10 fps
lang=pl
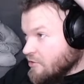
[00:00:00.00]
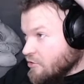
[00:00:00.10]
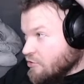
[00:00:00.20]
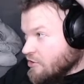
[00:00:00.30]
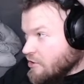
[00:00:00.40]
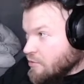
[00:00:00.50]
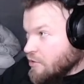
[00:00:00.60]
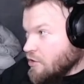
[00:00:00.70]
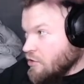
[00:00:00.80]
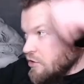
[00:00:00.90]
już się
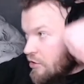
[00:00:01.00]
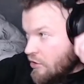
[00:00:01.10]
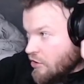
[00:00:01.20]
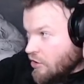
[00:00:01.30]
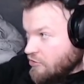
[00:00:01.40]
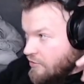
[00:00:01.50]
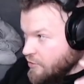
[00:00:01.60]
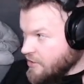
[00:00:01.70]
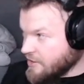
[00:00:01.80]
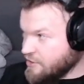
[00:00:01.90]
rodzi w
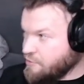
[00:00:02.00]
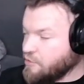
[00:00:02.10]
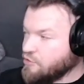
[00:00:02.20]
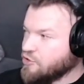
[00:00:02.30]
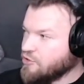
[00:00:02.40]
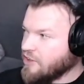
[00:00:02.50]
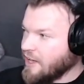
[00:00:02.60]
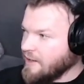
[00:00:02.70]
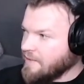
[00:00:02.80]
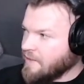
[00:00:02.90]
ludziach
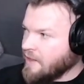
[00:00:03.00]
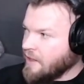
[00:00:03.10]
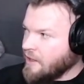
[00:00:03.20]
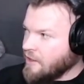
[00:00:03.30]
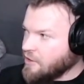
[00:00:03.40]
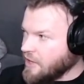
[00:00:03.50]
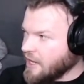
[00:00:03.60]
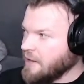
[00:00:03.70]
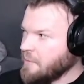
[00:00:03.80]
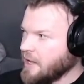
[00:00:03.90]
współczucie, to
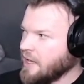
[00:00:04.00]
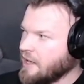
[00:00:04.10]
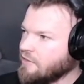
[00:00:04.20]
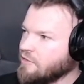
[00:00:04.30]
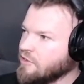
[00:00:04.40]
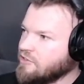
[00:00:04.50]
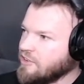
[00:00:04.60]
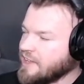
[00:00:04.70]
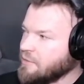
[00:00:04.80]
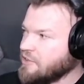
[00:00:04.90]
nagle Maja gdzieś tam